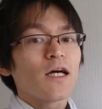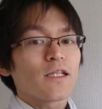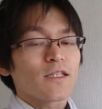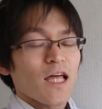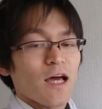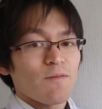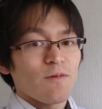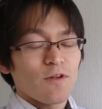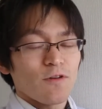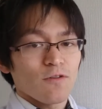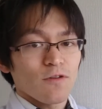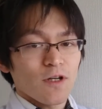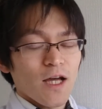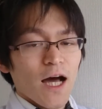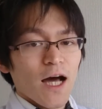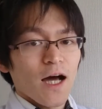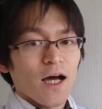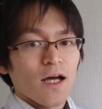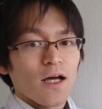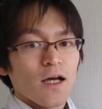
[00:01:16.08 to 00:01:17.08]
タミフル
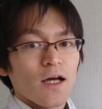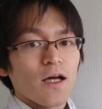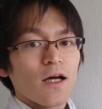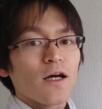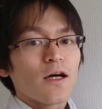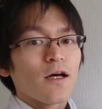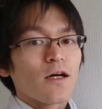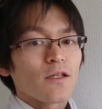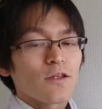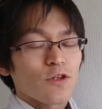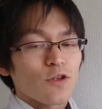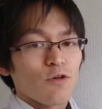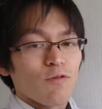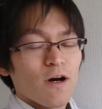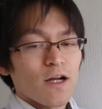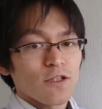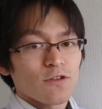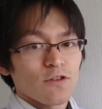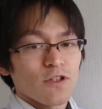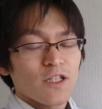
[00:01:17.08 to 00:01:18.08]
がと
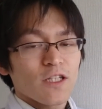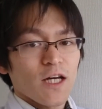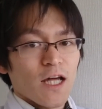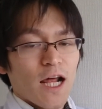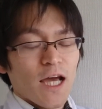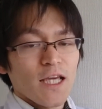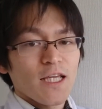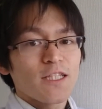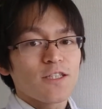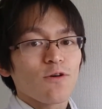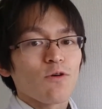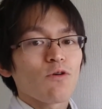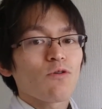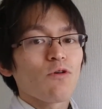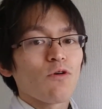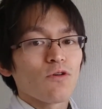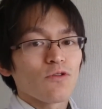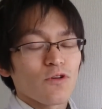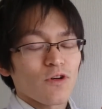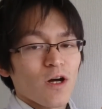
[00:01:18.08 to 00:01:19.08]
わる時から異常
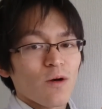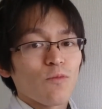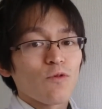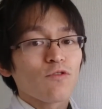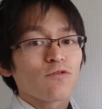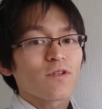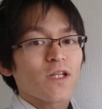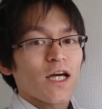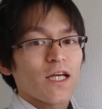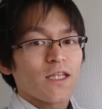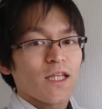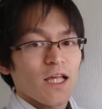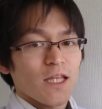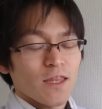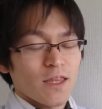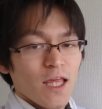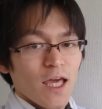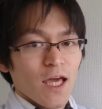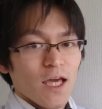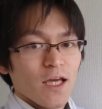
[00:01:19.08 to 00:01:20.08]
行動が問題に
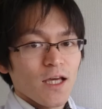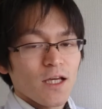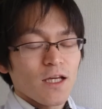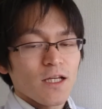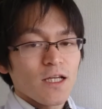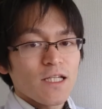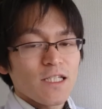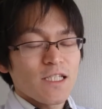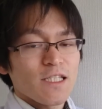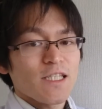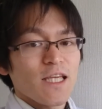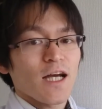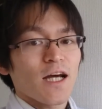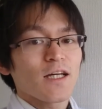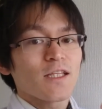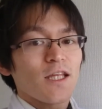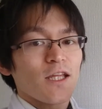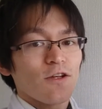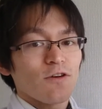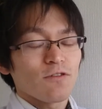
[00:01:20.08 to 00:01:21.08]
なって死者
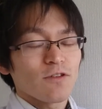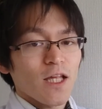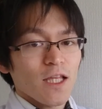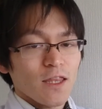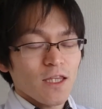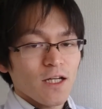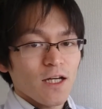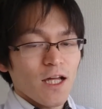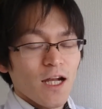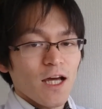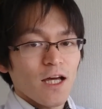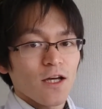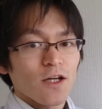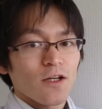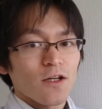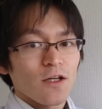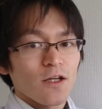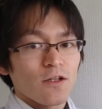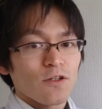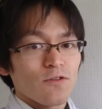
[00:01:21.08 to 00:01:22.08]
が出るようになってから
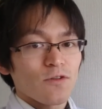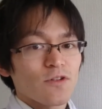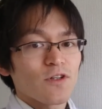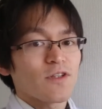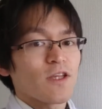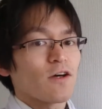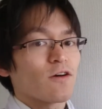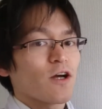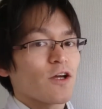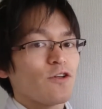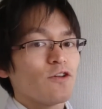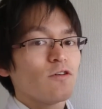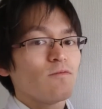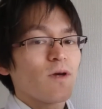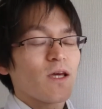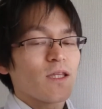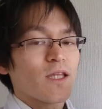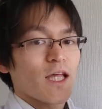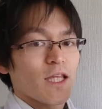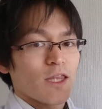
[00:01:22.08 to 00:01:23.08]
副作用が有
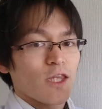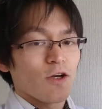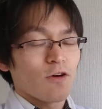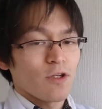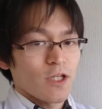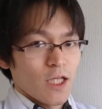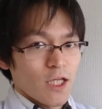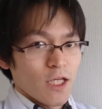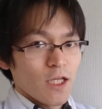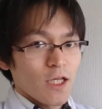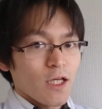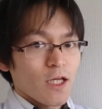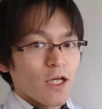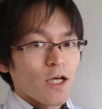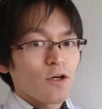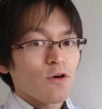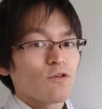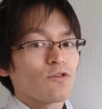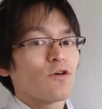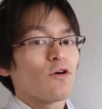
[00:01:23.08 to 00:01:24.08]
名になったように
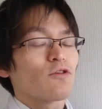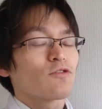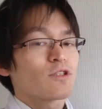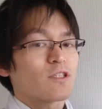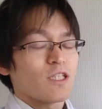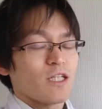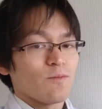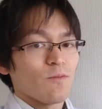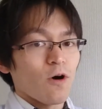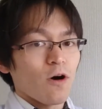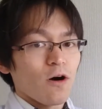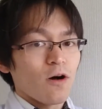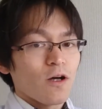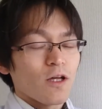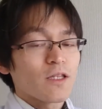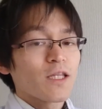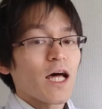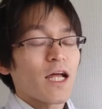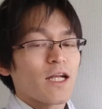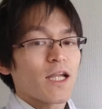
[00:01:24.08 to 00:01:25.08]
このお薬も
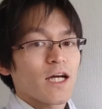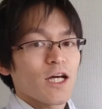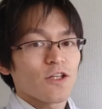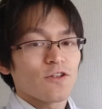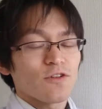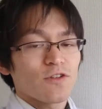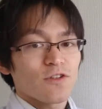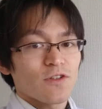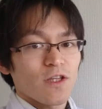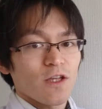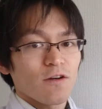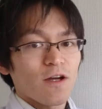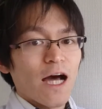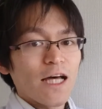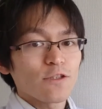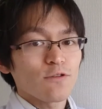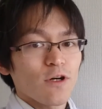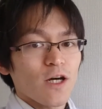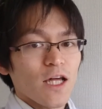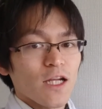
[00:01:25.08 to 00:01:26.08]
何らかの副作用が
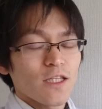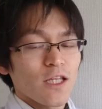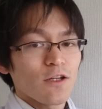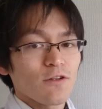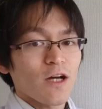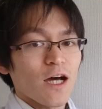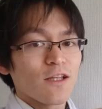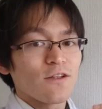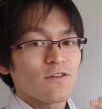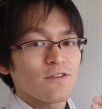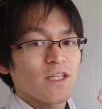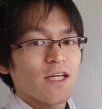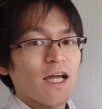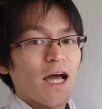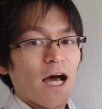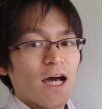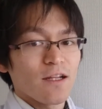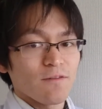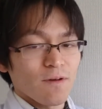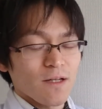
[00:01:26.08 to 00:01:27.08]
後から出る可能性
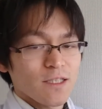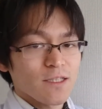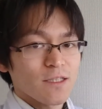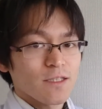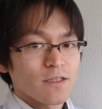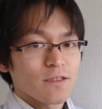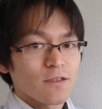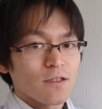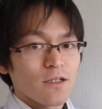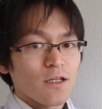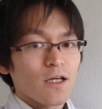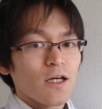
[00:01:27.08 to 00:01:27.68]
があります